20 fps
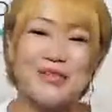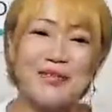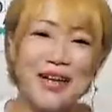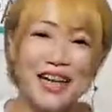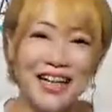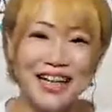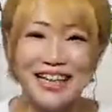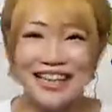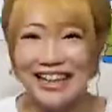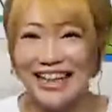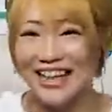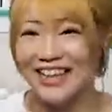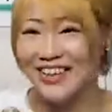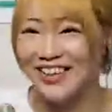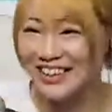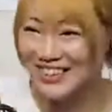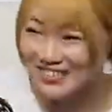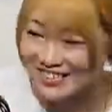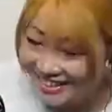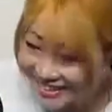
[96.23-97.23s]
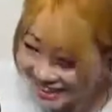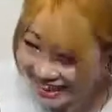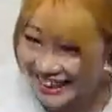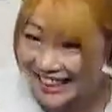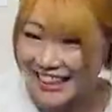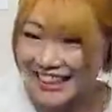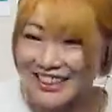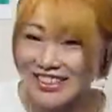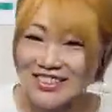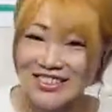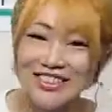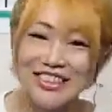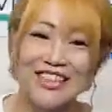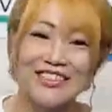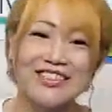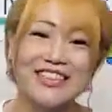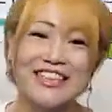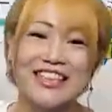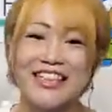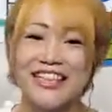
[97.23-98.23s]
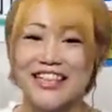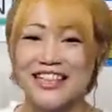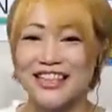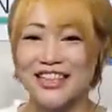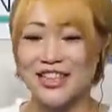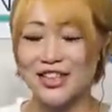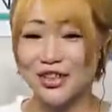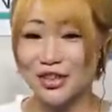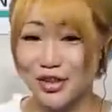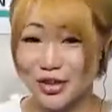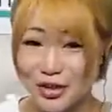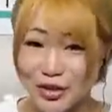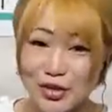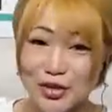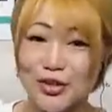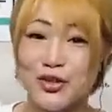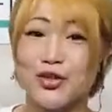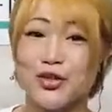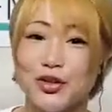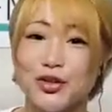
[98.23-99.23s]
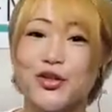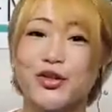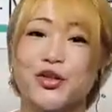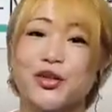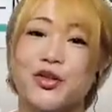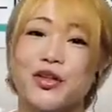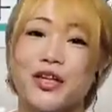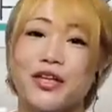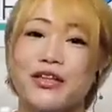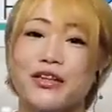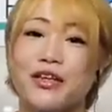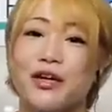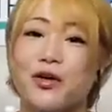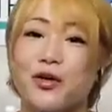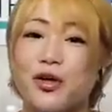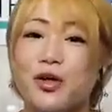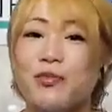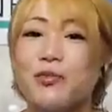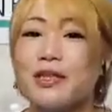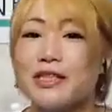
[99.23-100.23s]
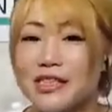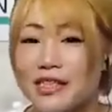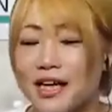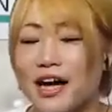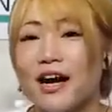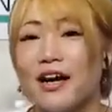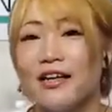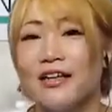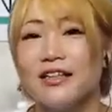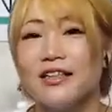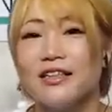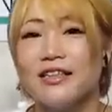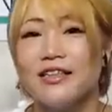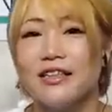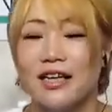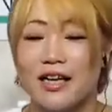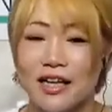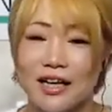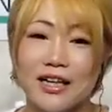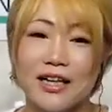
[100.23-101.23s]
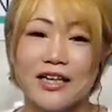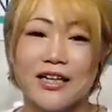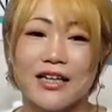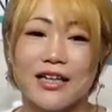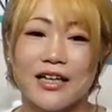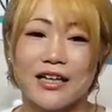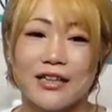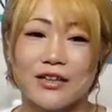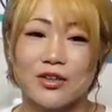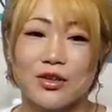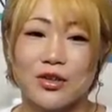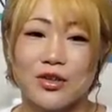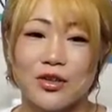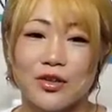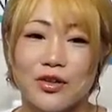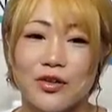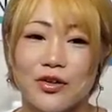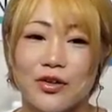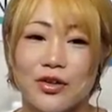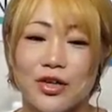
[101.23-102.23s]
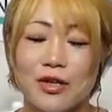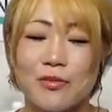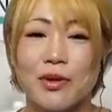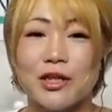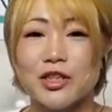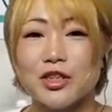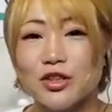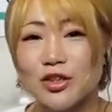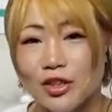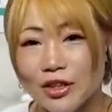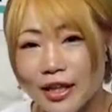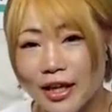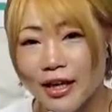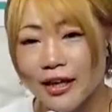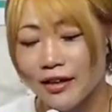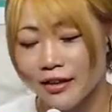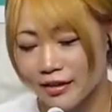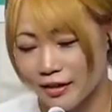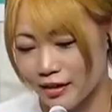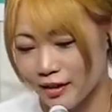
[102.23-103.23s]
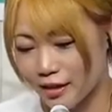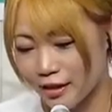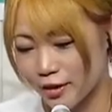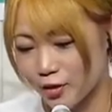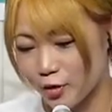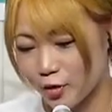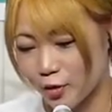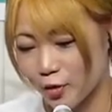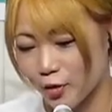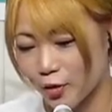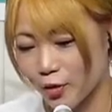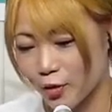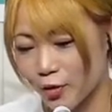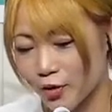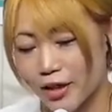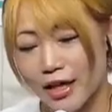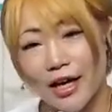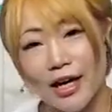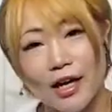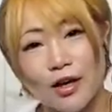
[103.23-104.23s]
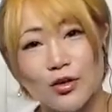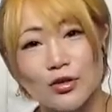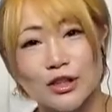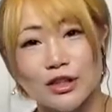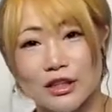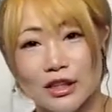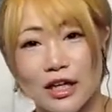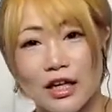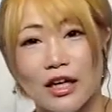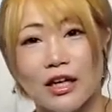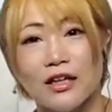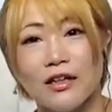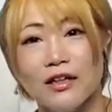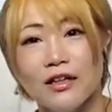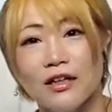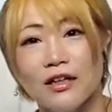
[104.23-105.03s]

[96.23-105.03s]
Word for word: ん暴れておりました。ありがとうございます。ヒューヒューヒューヒューとなっておりますが、はい、今ちょっとね、怪我をして、